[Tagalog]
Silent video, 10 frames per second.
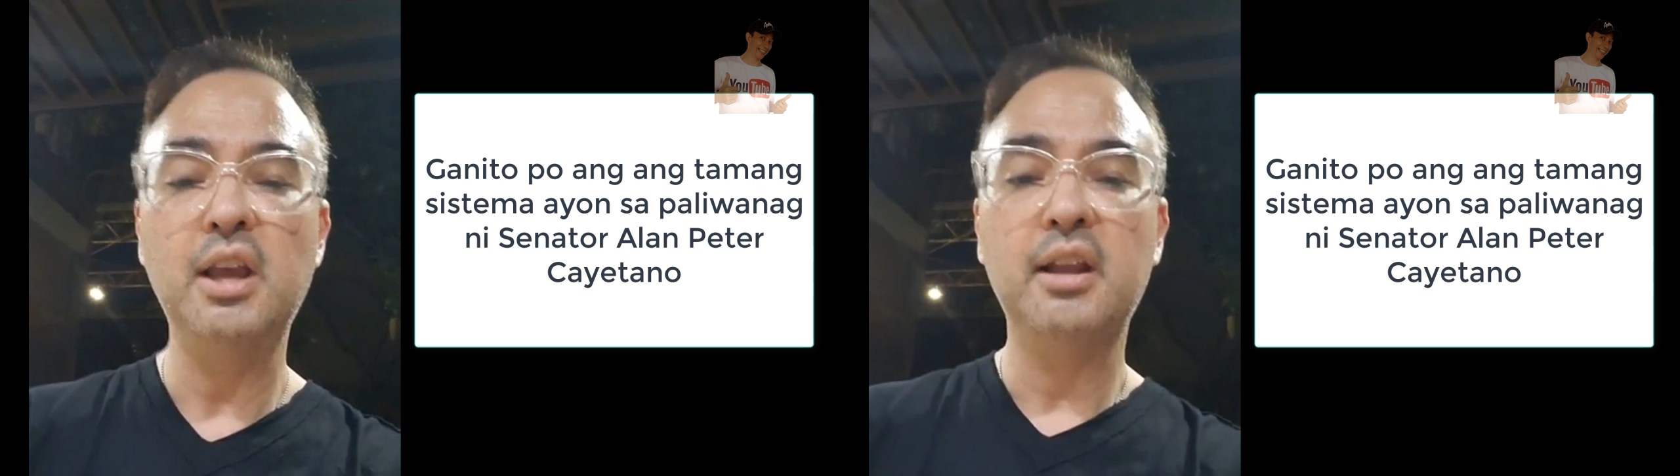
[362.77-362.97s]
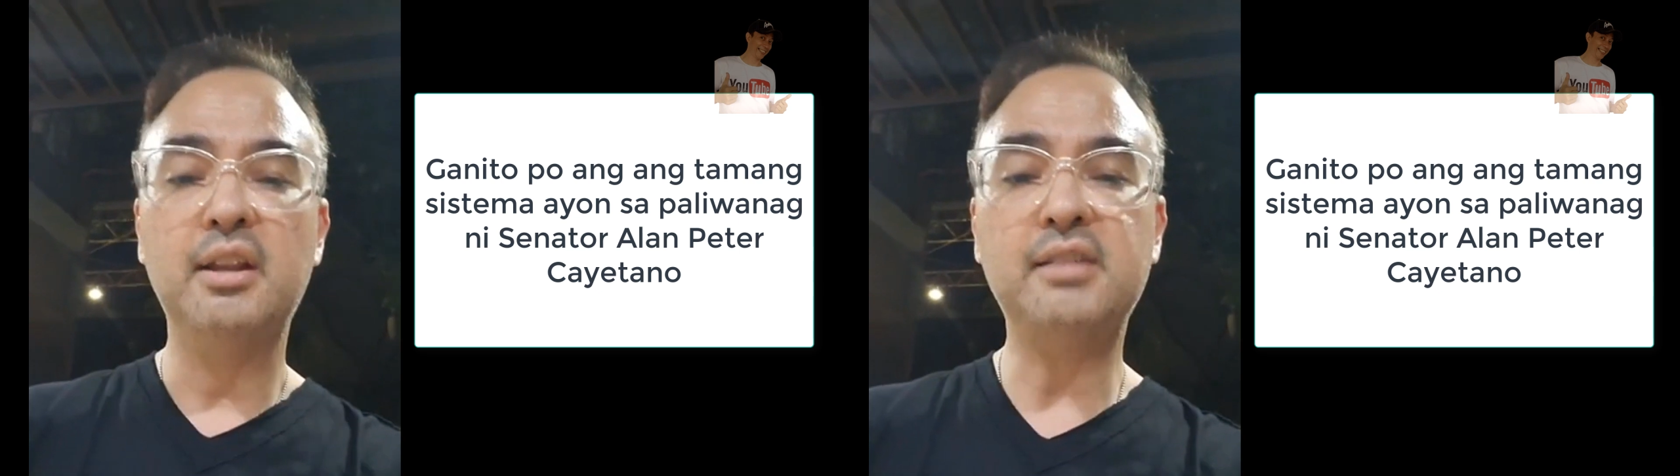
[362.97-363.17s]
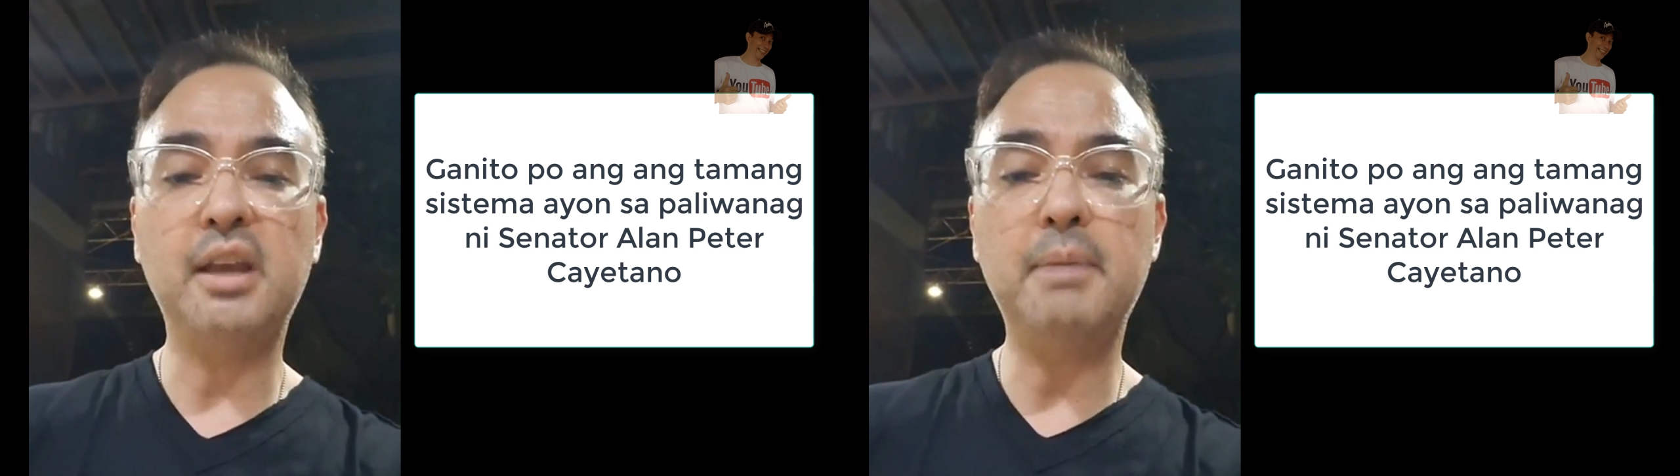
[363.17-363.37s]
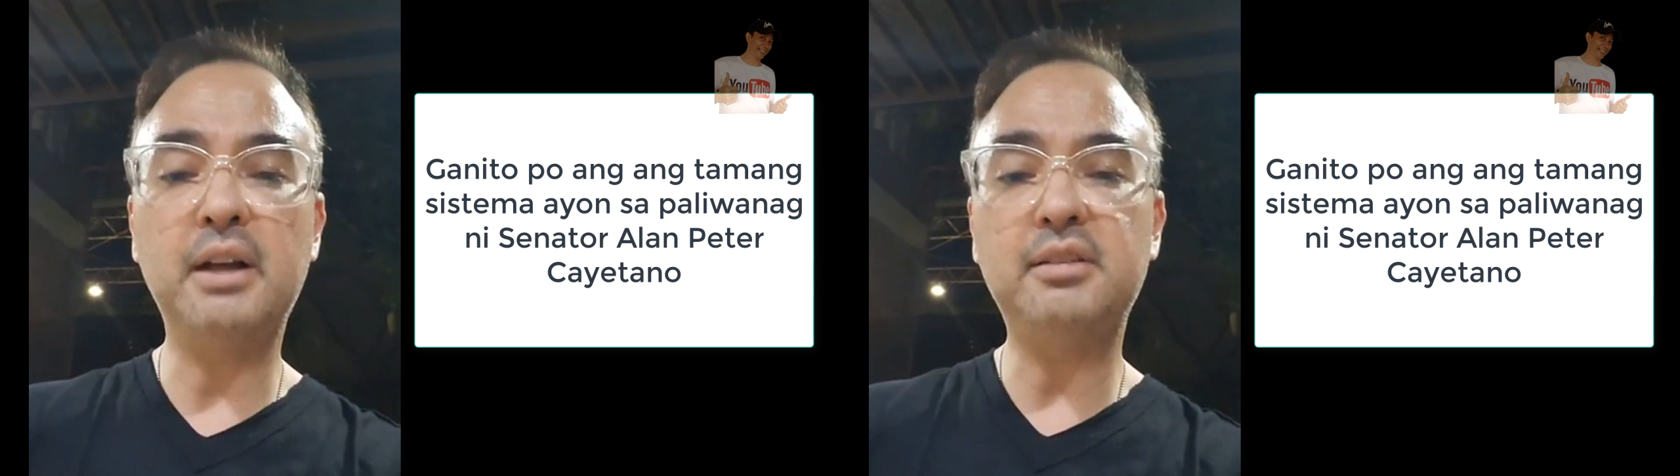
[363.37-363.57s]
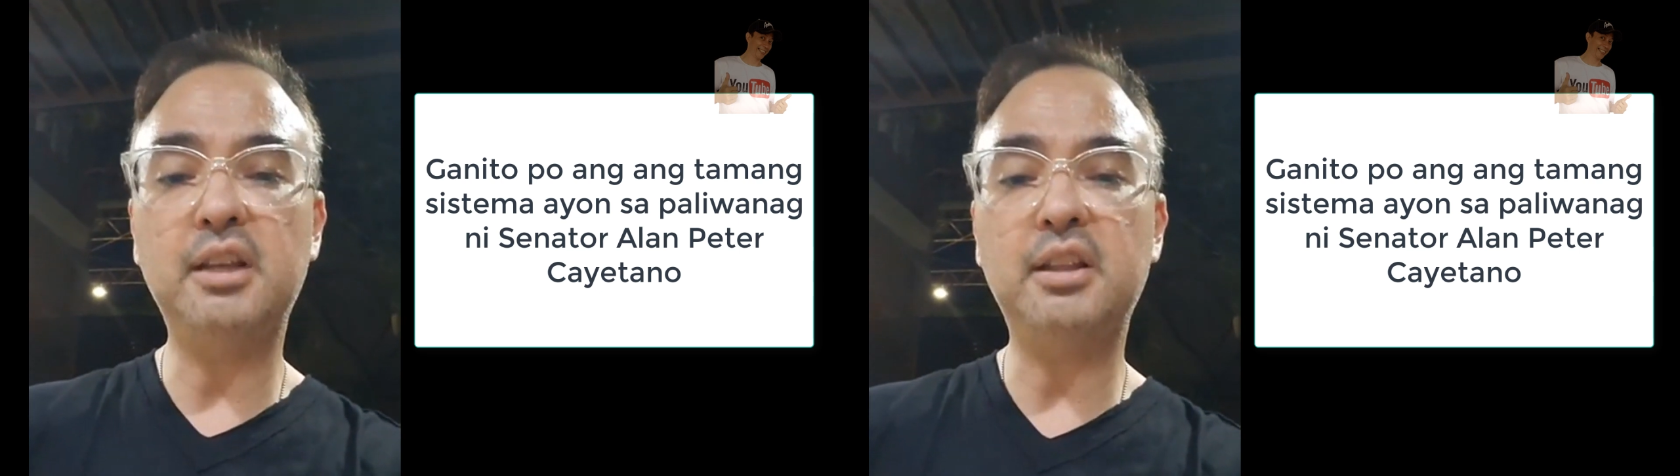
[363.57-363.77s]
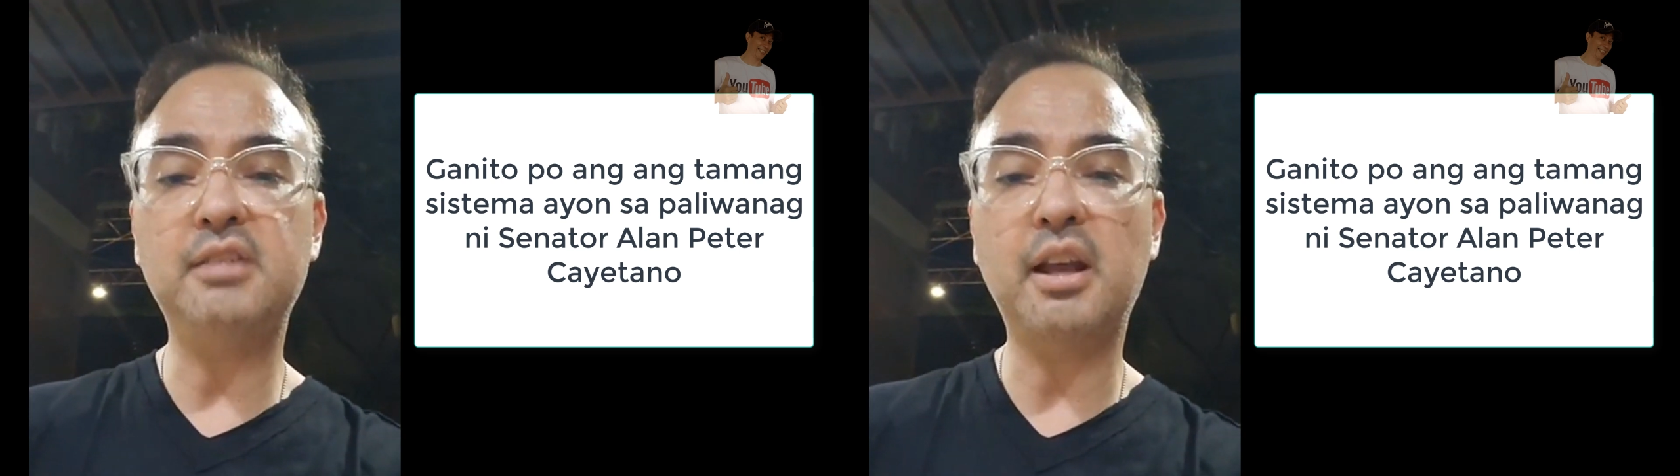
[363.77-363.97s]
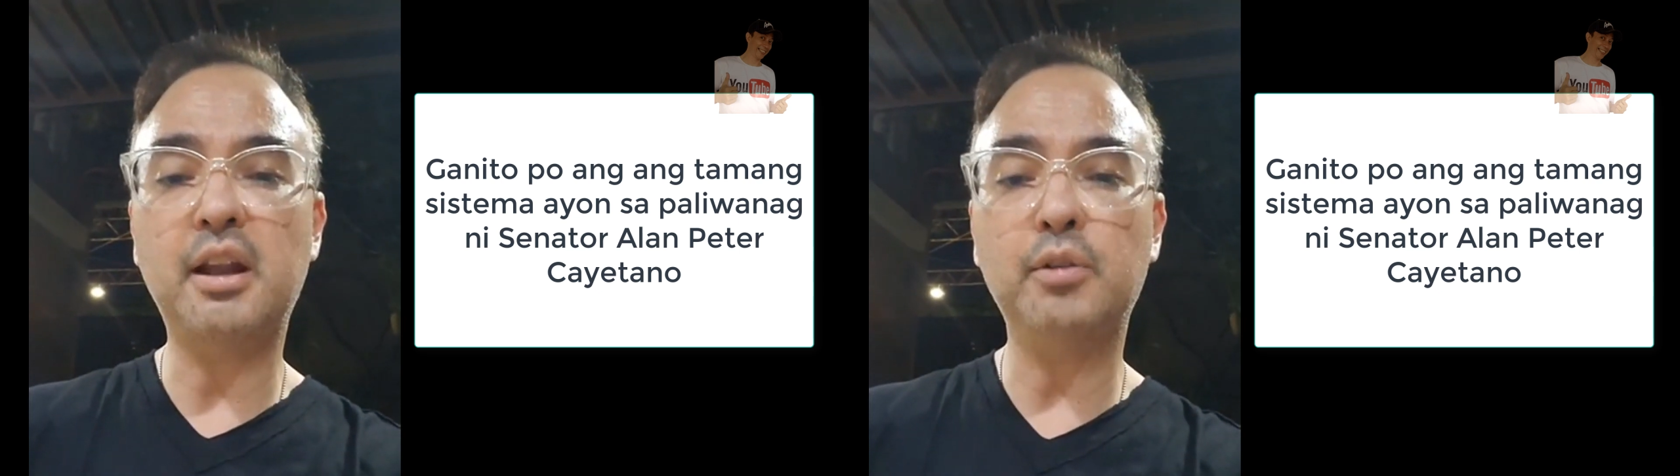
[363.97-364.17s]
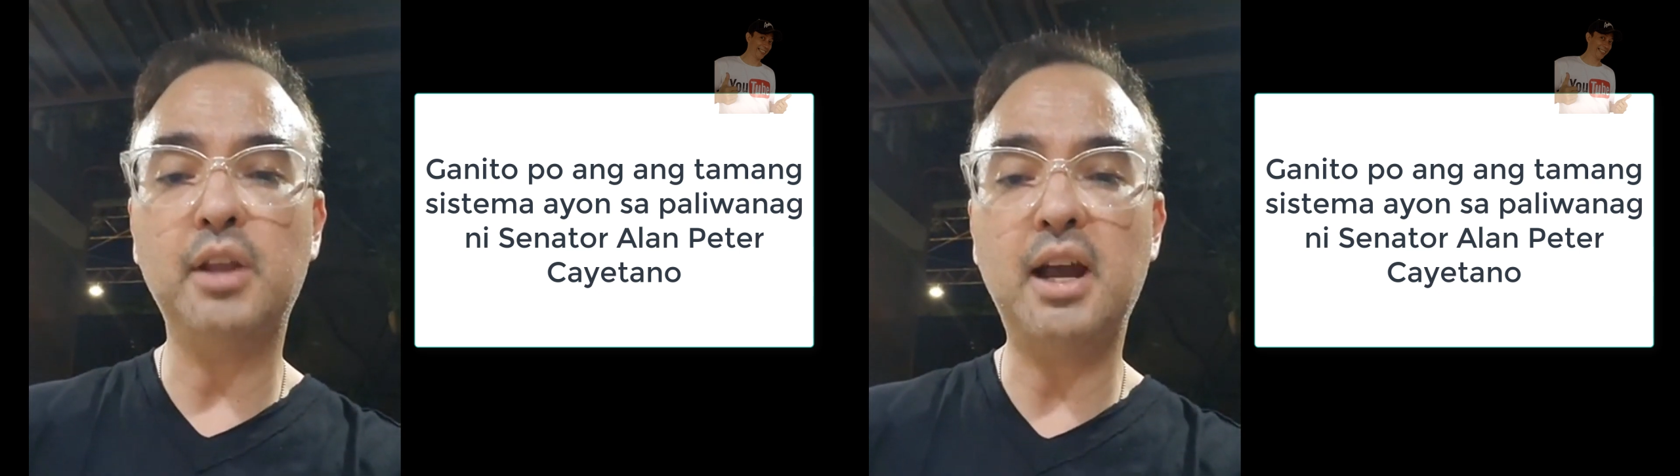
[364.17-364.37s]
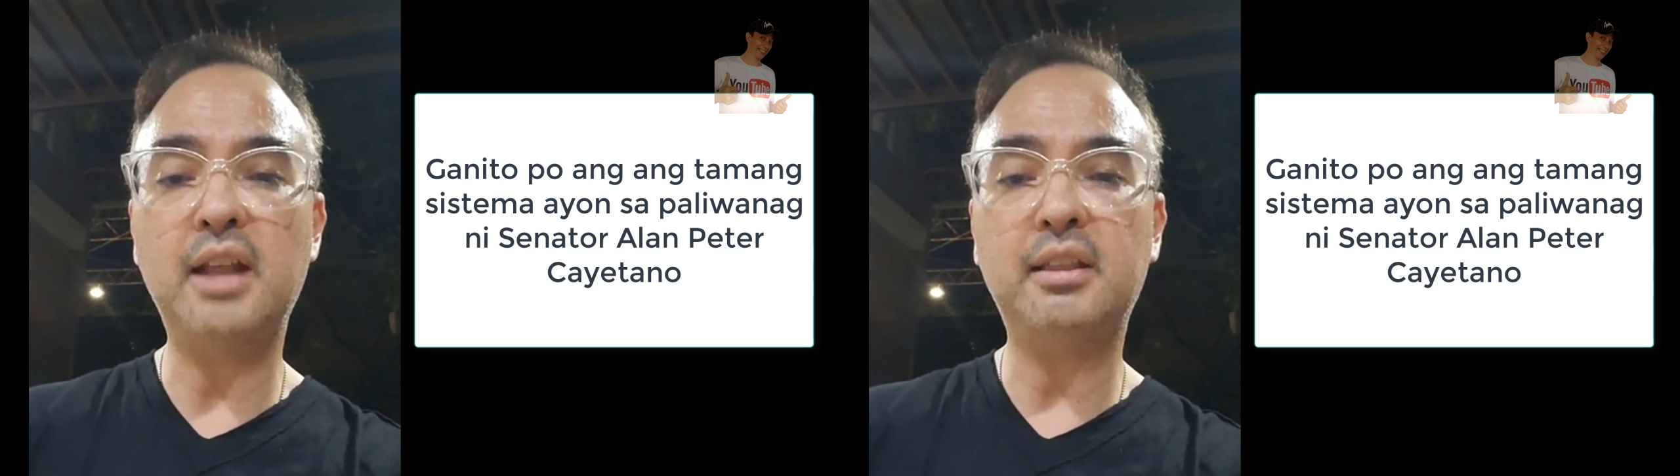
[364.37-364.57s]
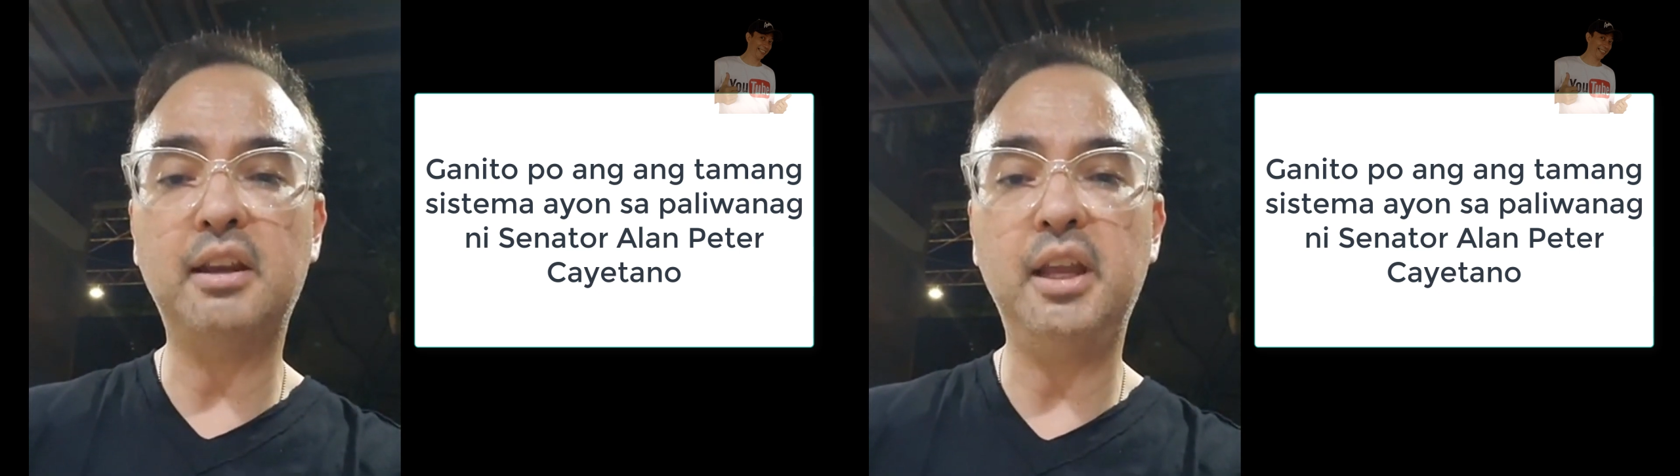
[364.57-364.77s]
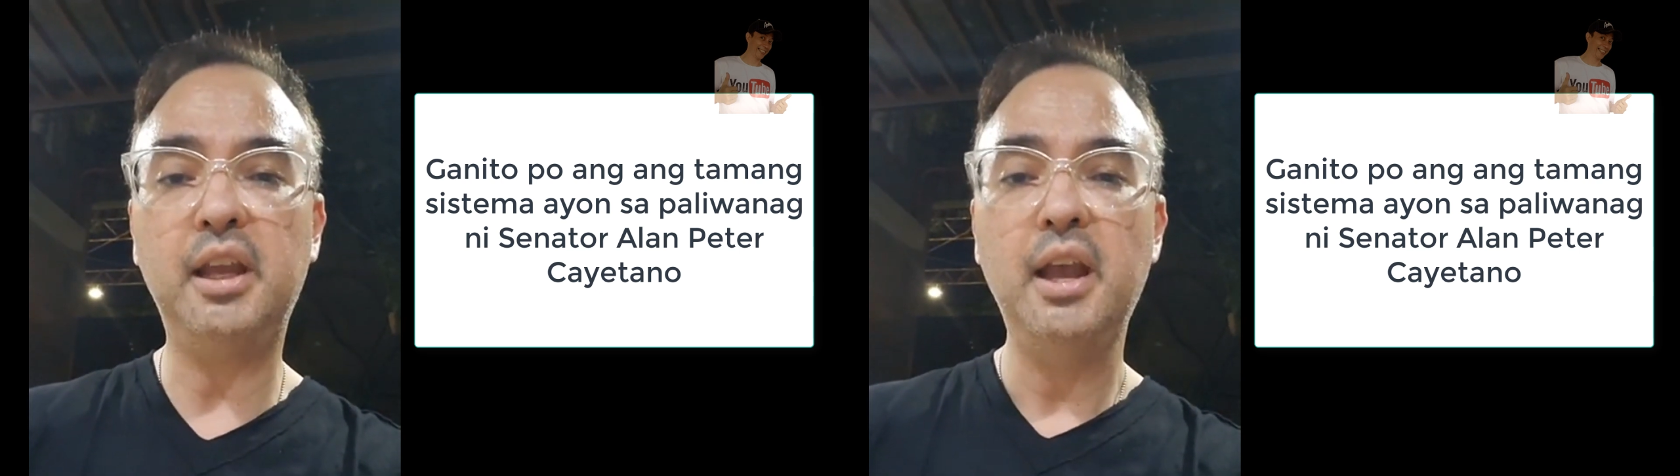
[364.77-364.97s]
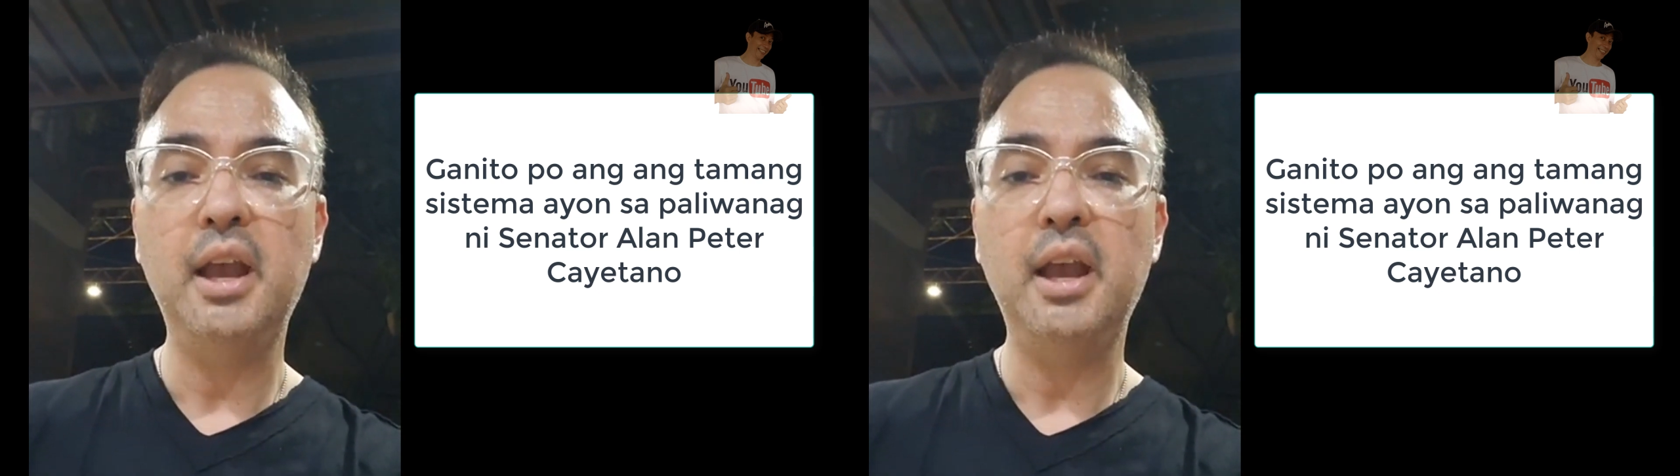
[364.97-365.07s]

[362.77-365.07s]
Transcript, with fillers: nasa ibang cities around the country.